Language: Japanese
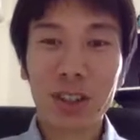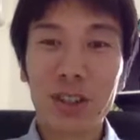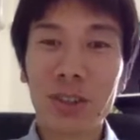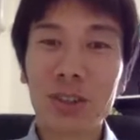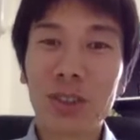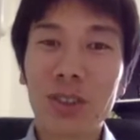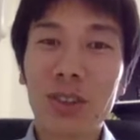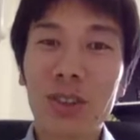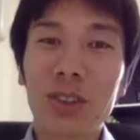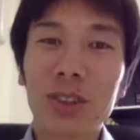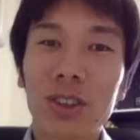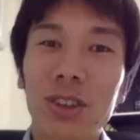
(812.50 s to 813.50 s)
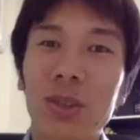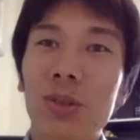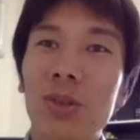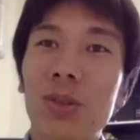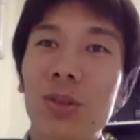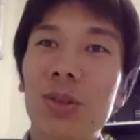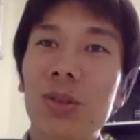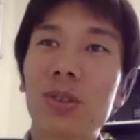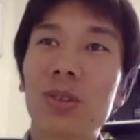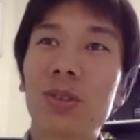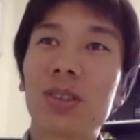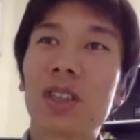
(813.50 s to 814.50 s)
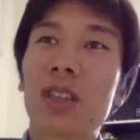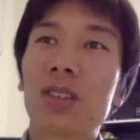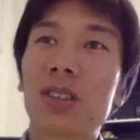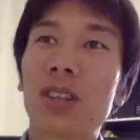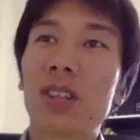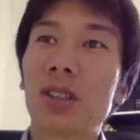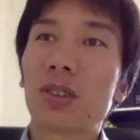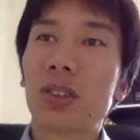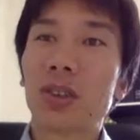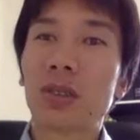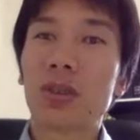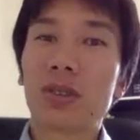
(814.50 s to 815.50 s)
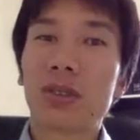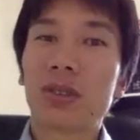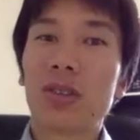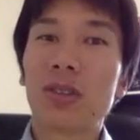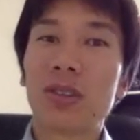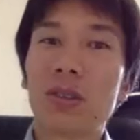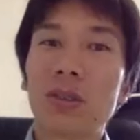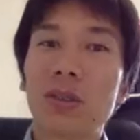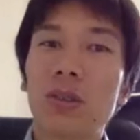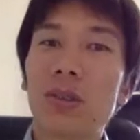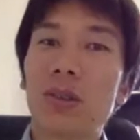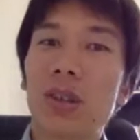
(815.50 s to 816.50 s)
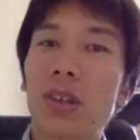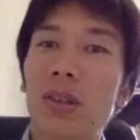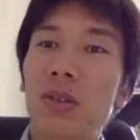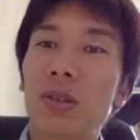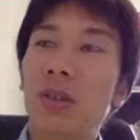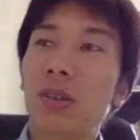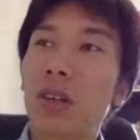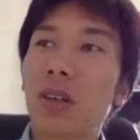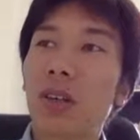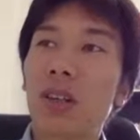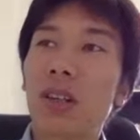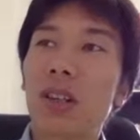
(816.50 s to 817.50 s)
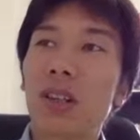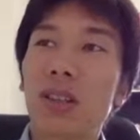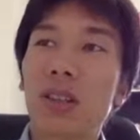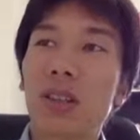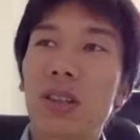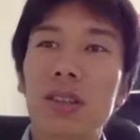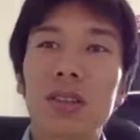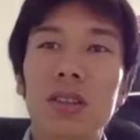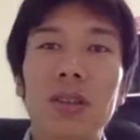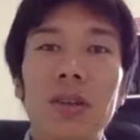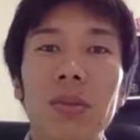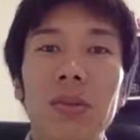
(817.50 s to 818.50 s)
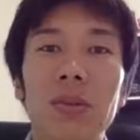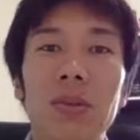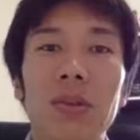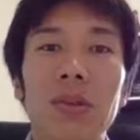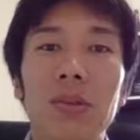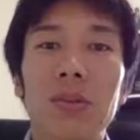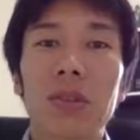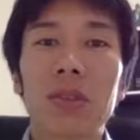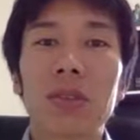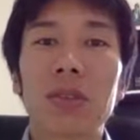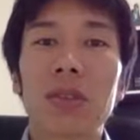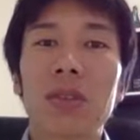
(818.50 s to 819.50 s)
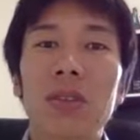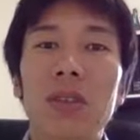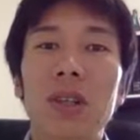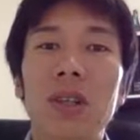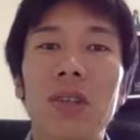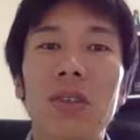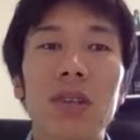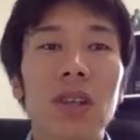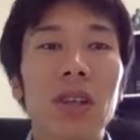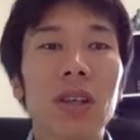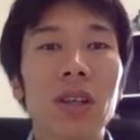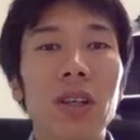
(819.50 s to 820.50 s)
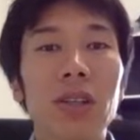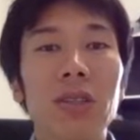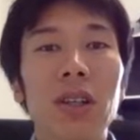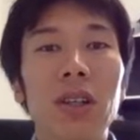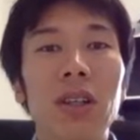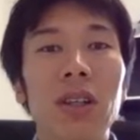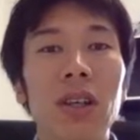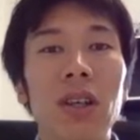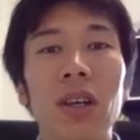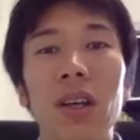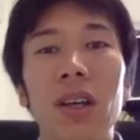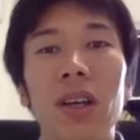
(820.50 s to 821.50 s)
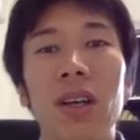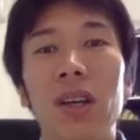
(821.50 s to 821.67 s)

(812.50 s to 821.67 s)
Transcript: 結局その仕事をセールスライターとして取るっていうところで、どうすればいいかわからなかったんですけれども、まあその課題を与えてくれて、